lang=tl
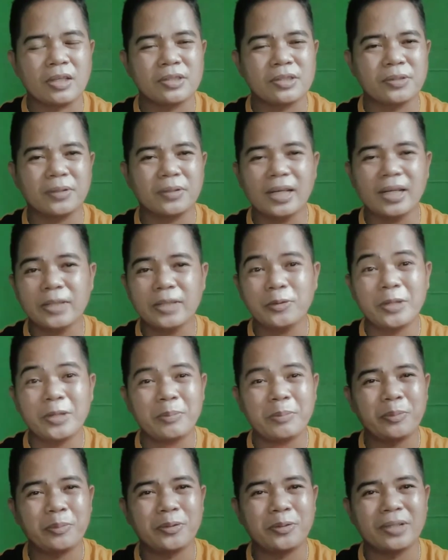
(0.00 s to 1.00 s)
So, ganito
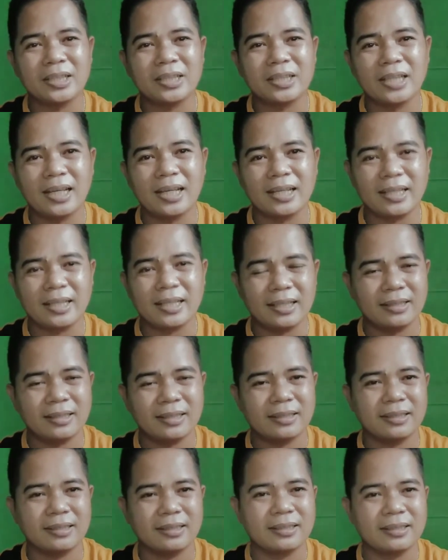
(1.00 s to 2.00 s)
din po yung nangyari
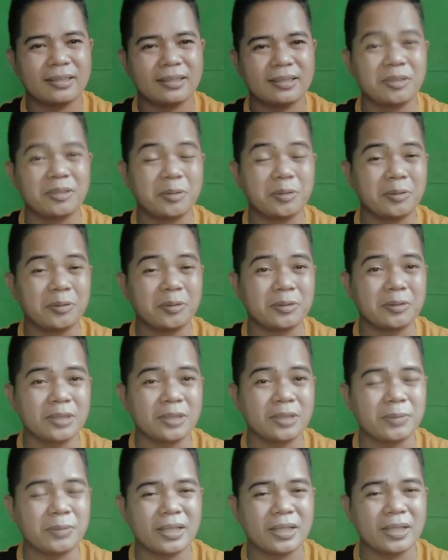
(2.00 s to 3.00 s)
noong
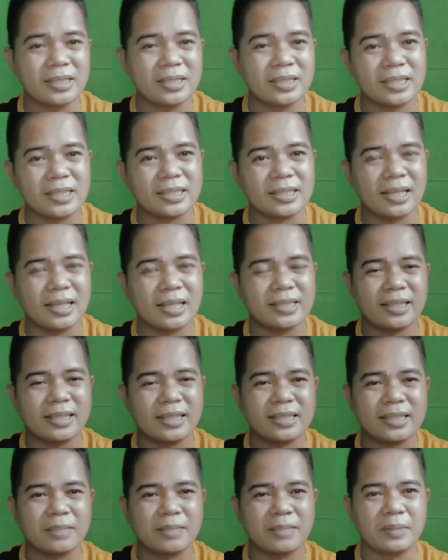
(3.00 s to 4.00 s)
January 6 alas
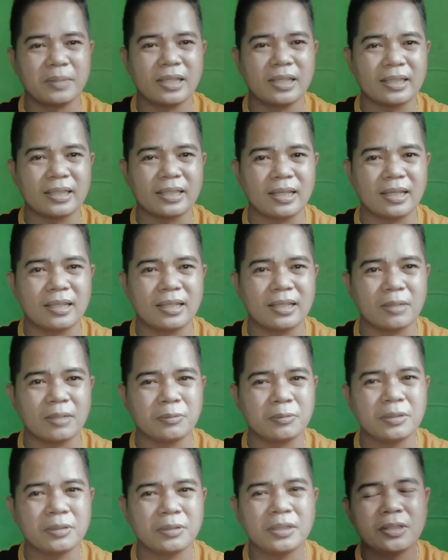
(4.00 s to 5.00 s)
3 na madaling araw.
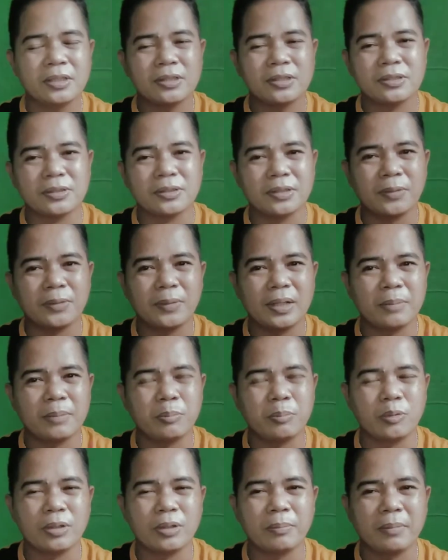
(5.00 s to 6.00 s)
So nawalan
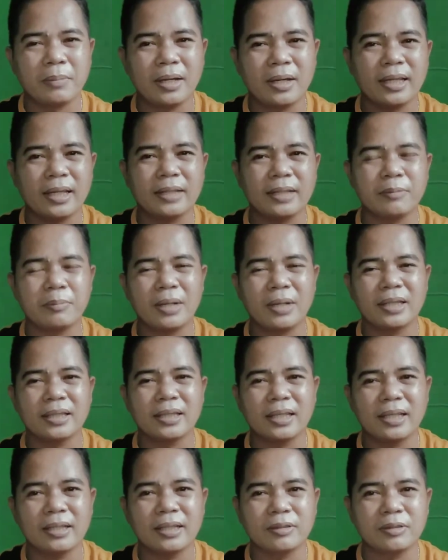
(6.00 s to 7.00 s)
po ng malay yung
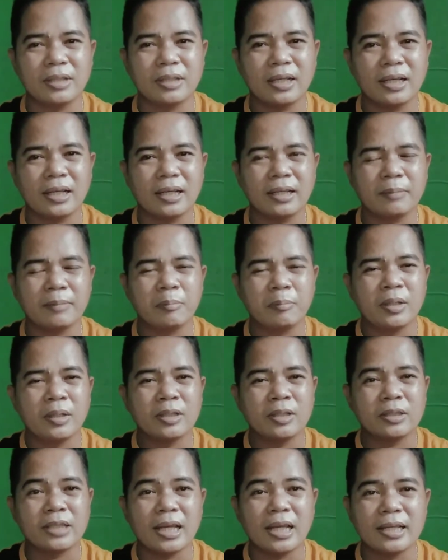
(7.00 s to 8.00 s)
bata na yun na
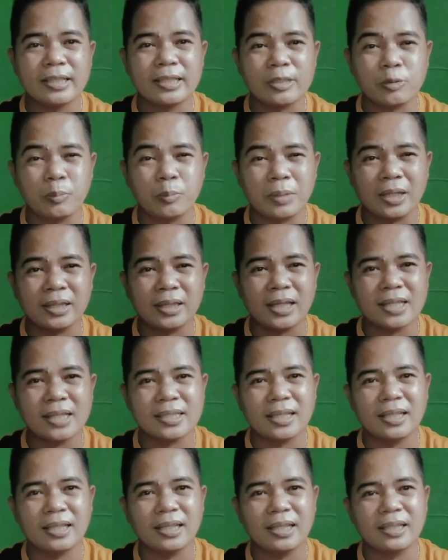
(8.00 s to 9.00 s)
dahil sa sobrang
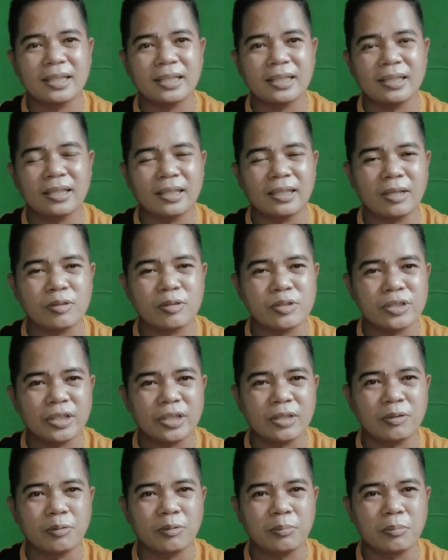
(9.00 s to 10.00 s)
taas ng lagnat nagkaroon
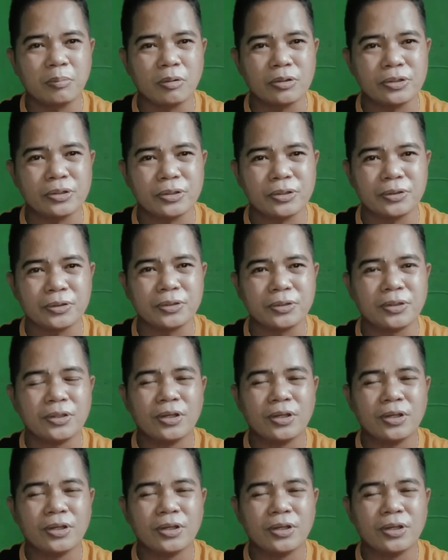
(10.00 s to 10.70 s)
siya ng kumbulsyon.